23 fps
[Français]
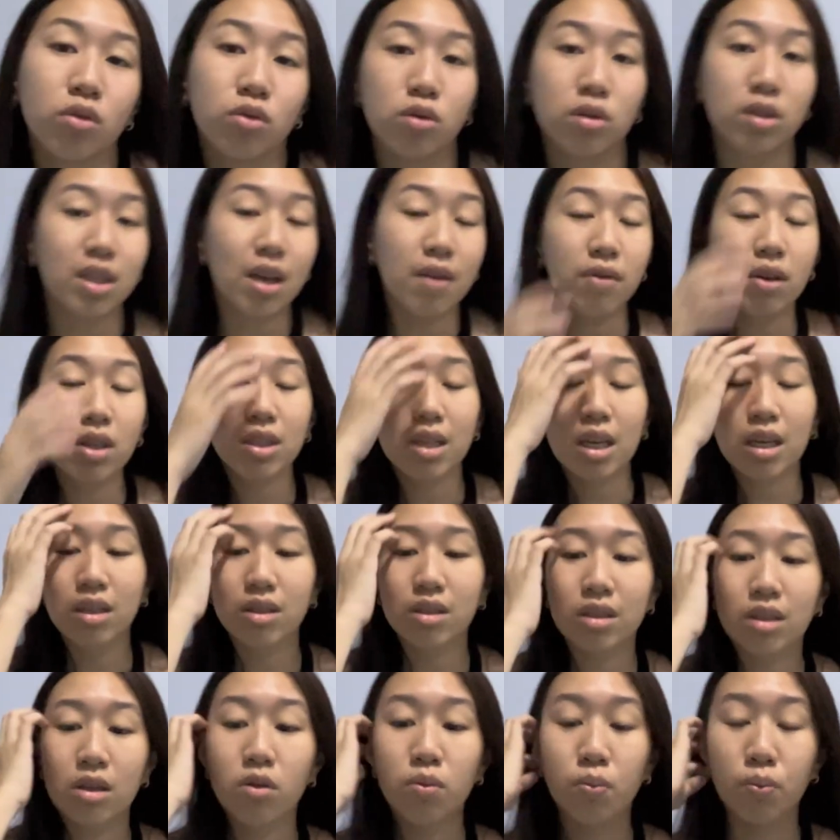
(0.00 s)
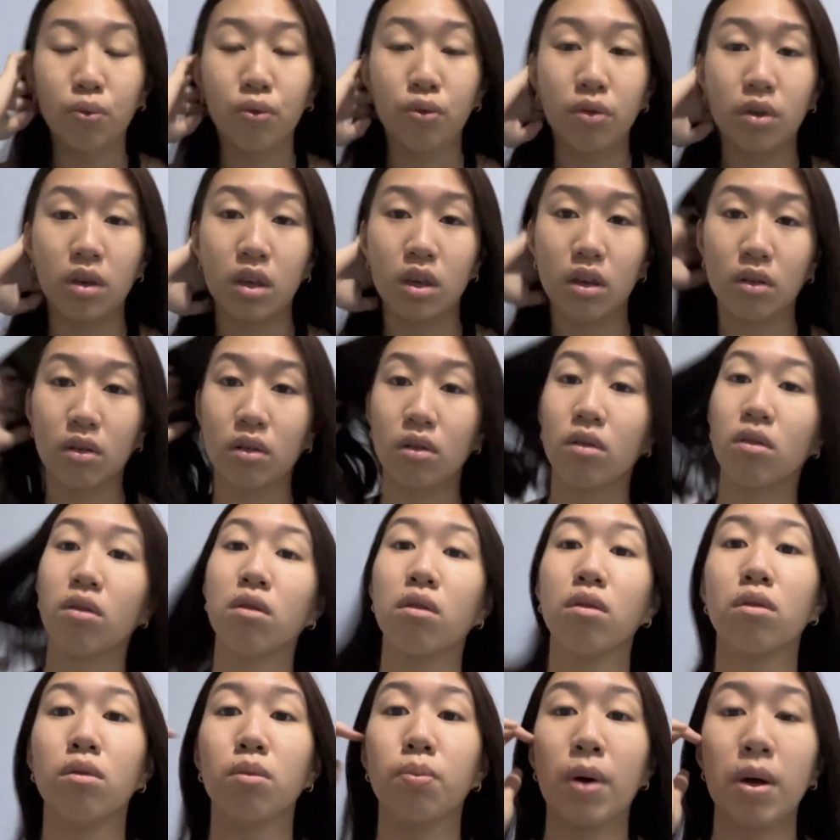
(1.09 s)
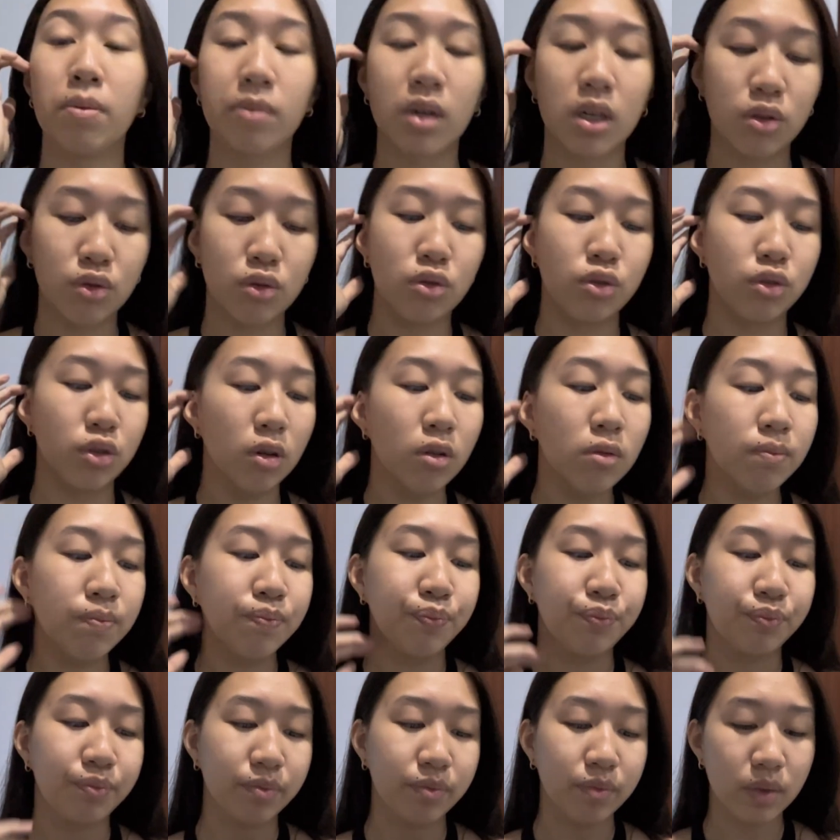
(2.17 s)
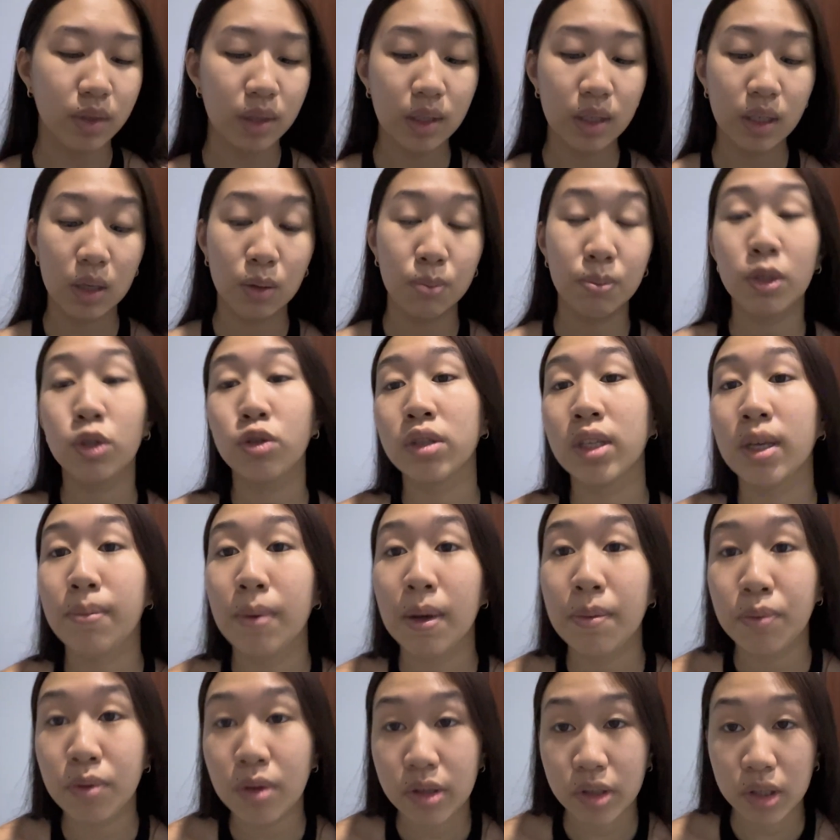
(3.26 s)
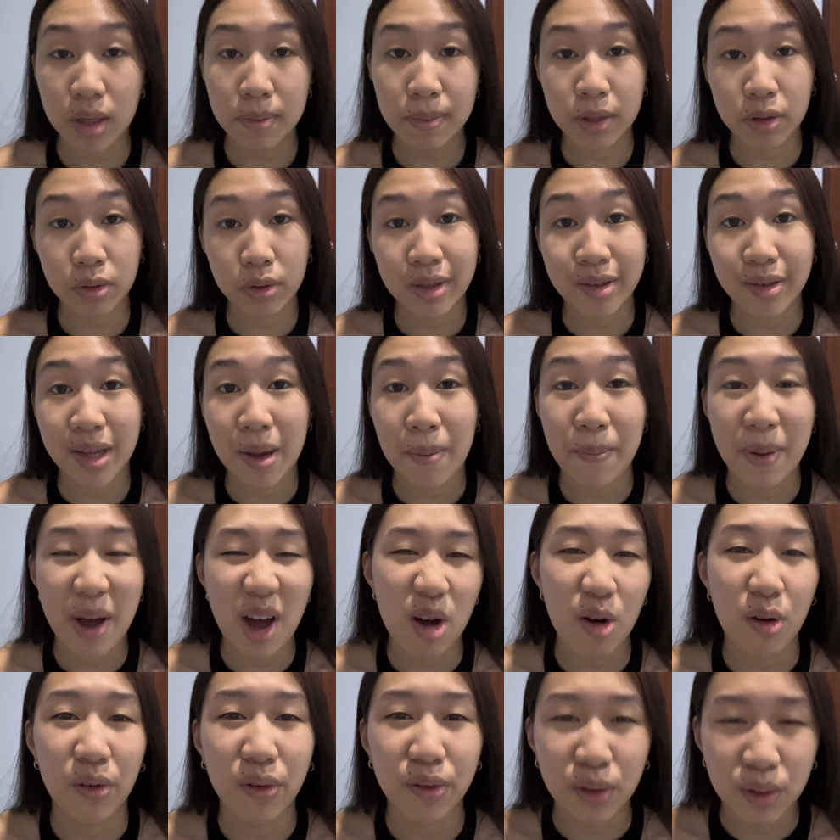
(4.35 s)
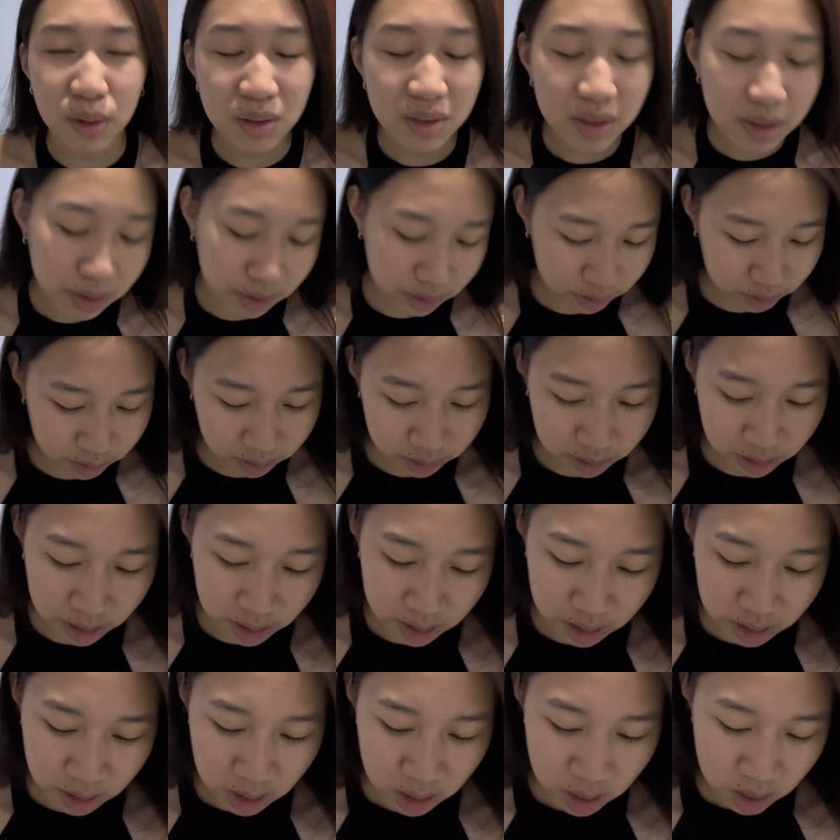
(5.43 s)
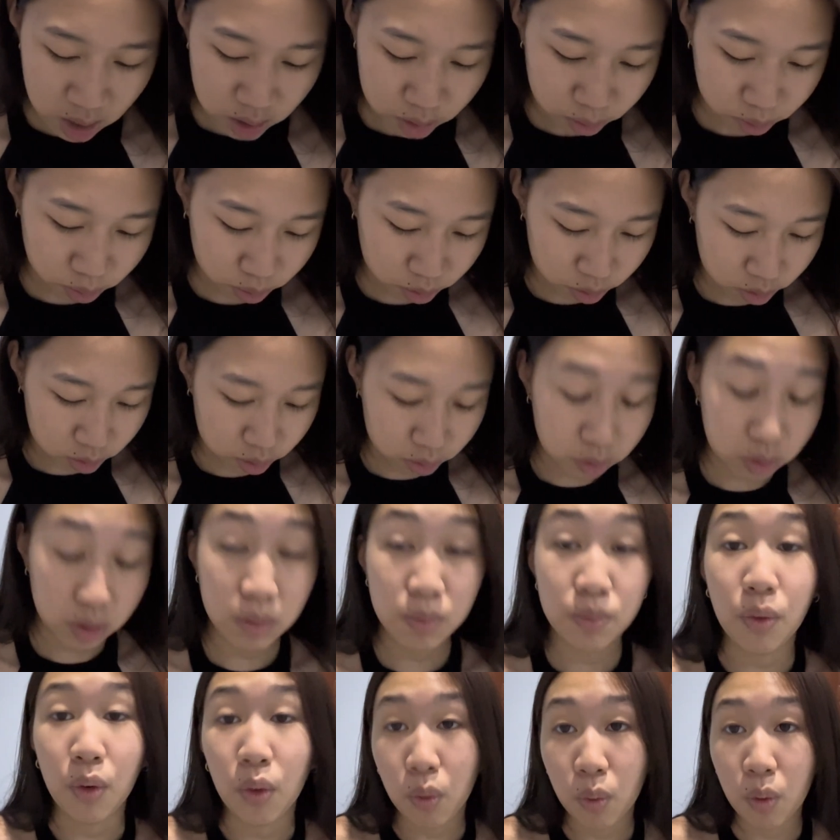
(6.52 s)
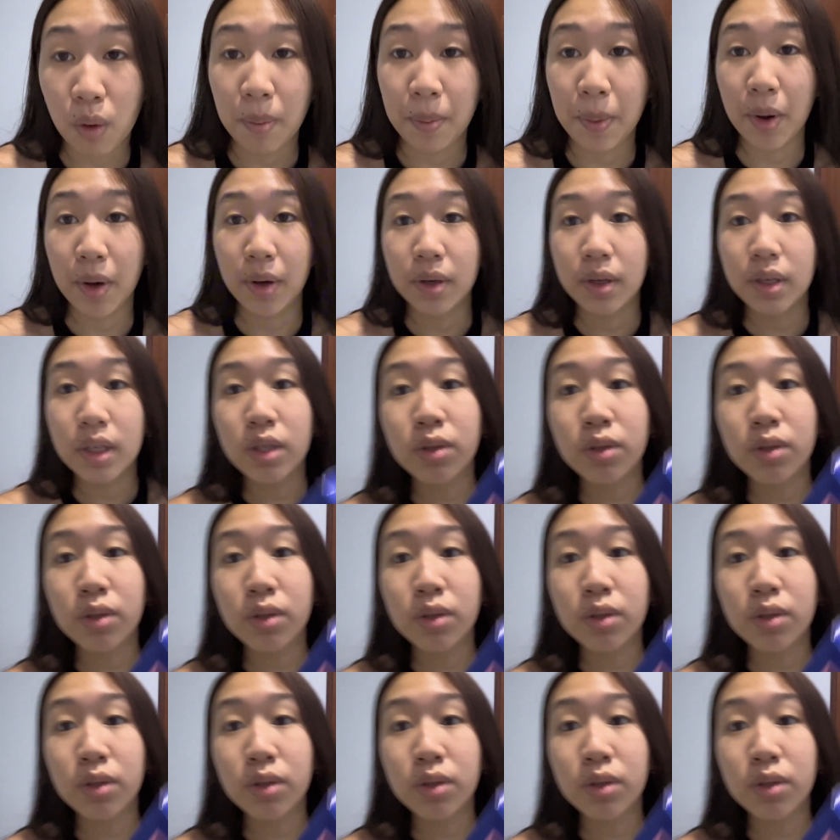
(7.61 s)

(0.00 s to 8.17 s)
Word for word: Je savais que ça existe depuis euh, pas mal de temps, mais j'en ai pas pu acheter parce qu'il n'y en a pas en France. Donc je me suis dit pourquoi pas.